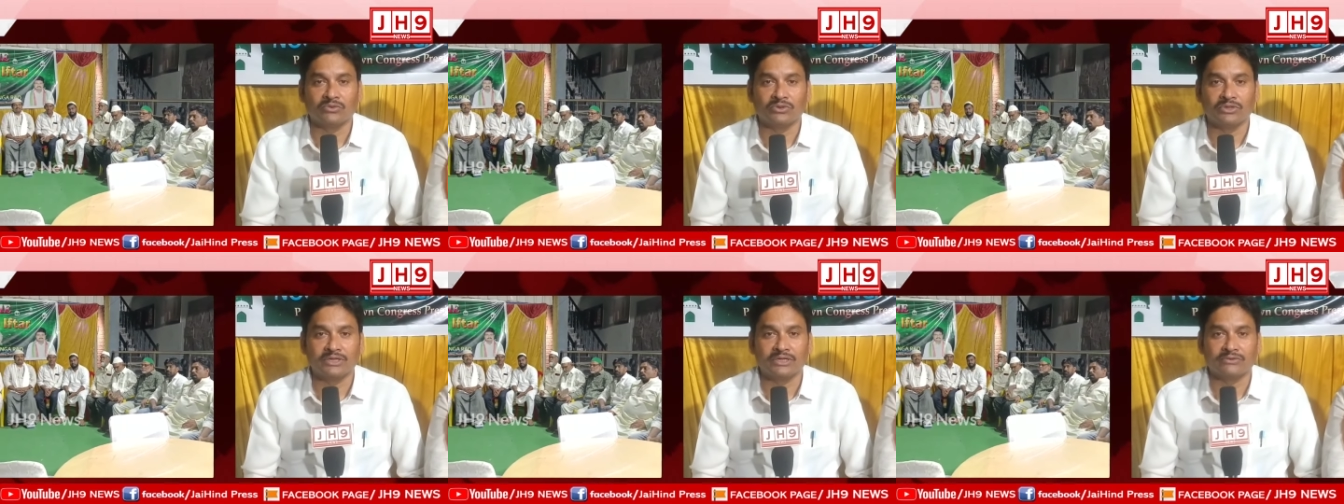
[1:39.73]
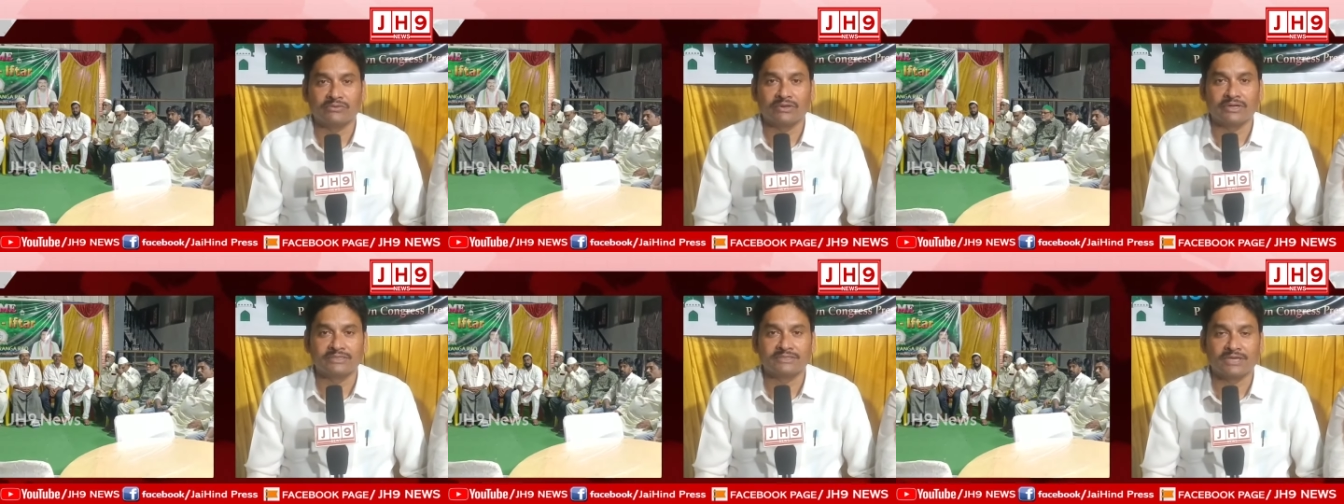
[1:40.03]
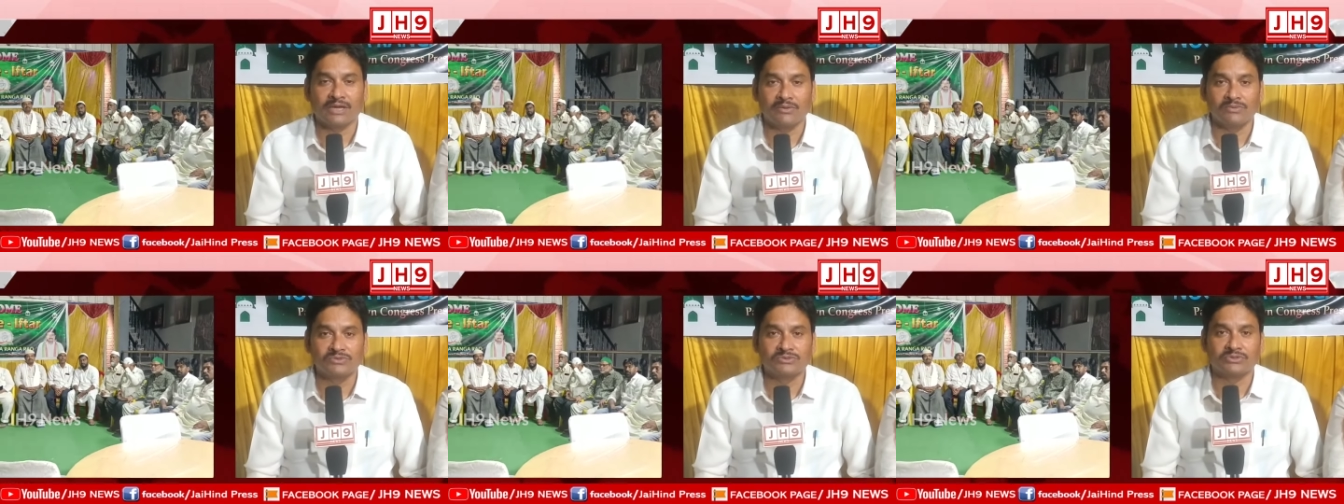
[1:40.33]
కూడినటువంటి
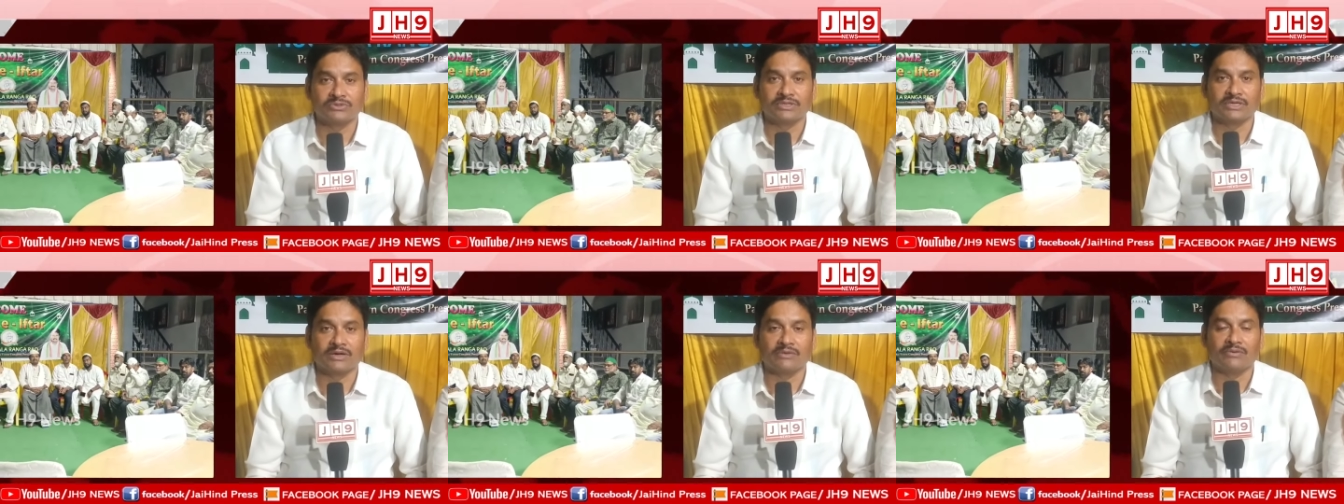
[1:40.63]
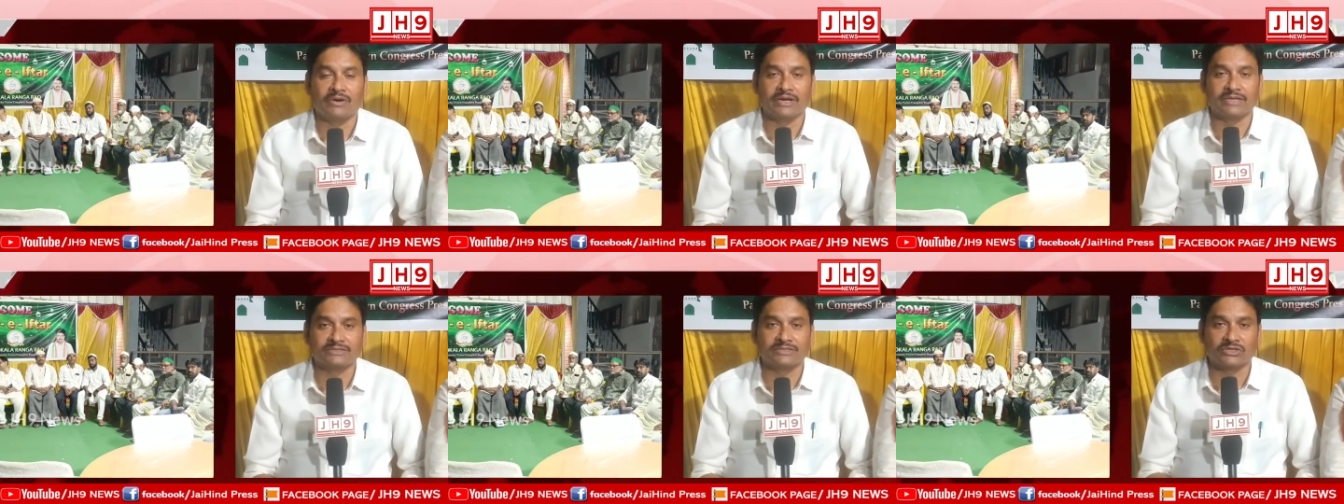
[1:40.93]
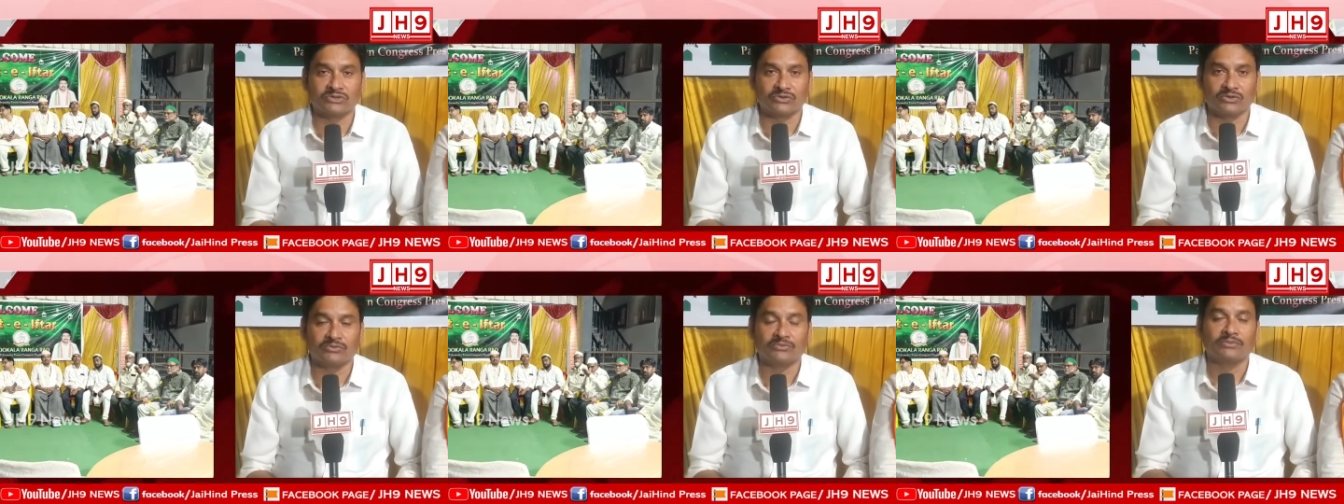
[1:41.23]
సాంస్కృతిక
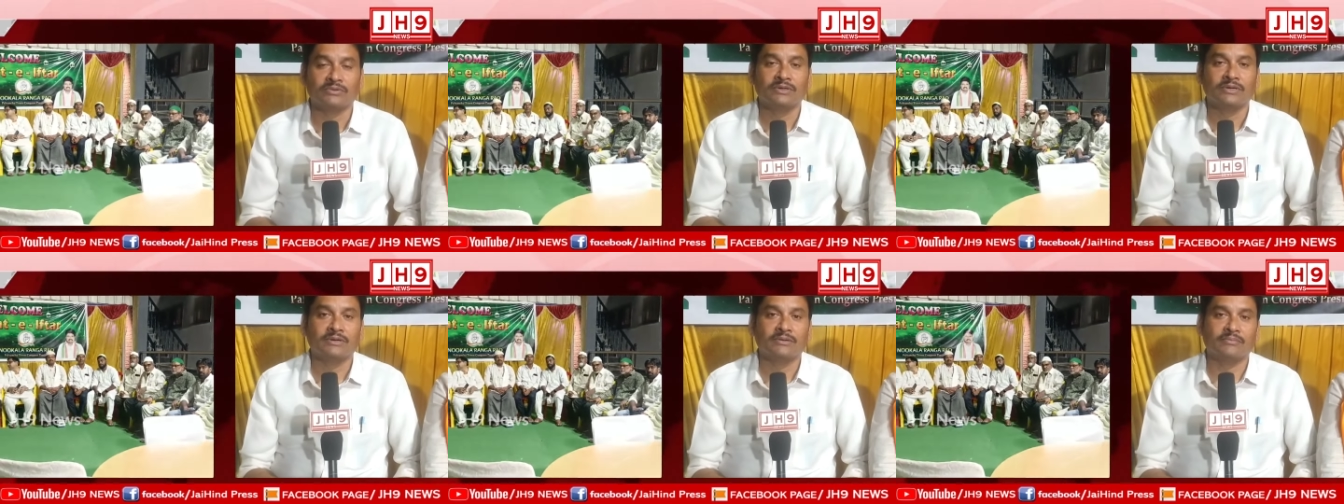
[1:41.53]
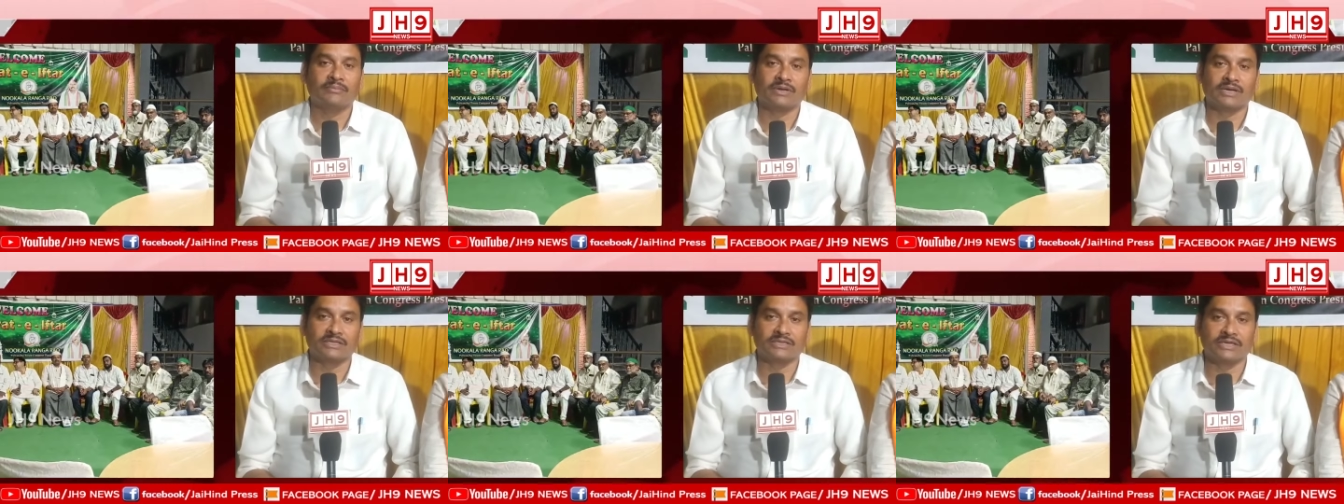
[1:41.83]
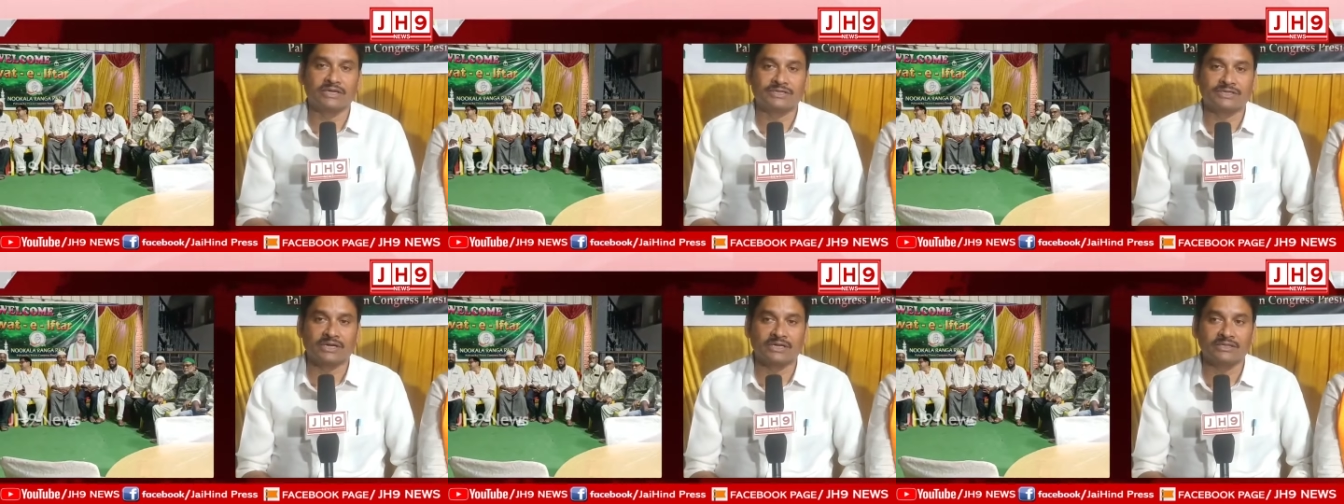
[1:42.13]
వారసత్వం మన
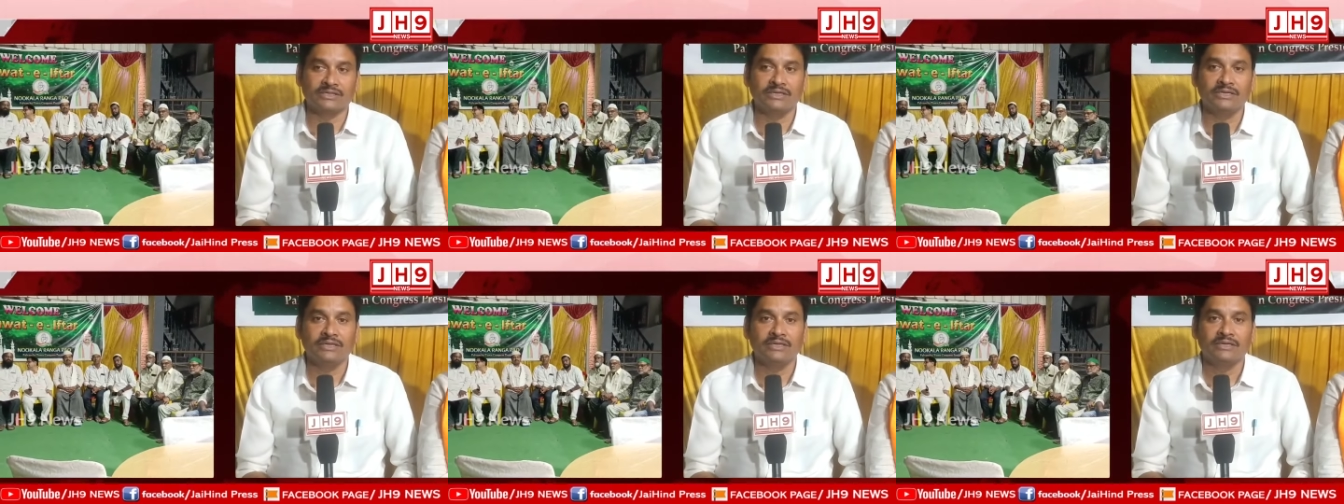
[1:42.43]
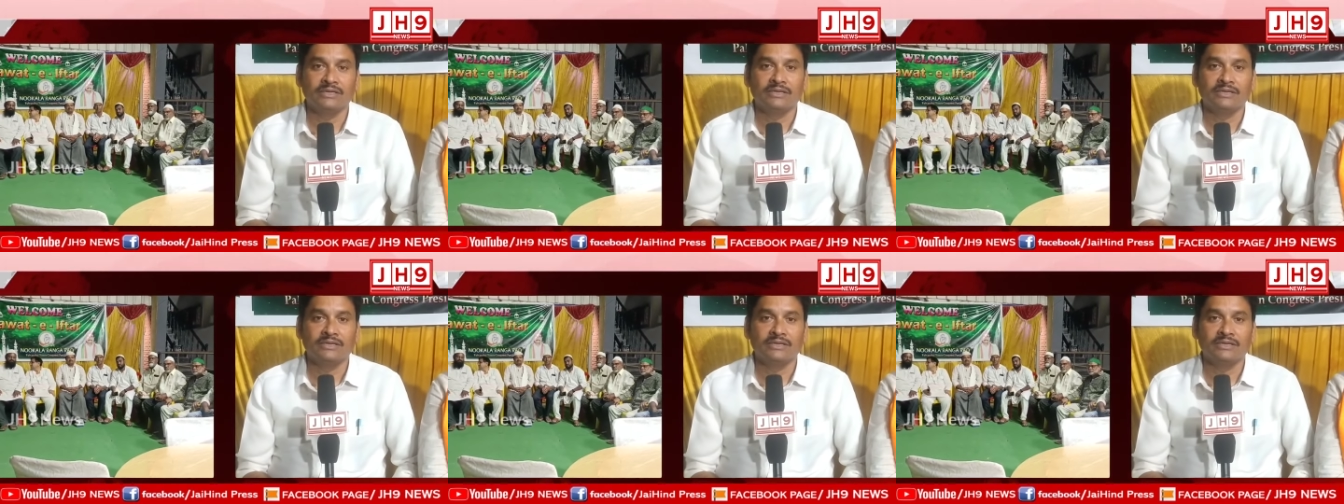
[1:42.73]
దేశాన్ని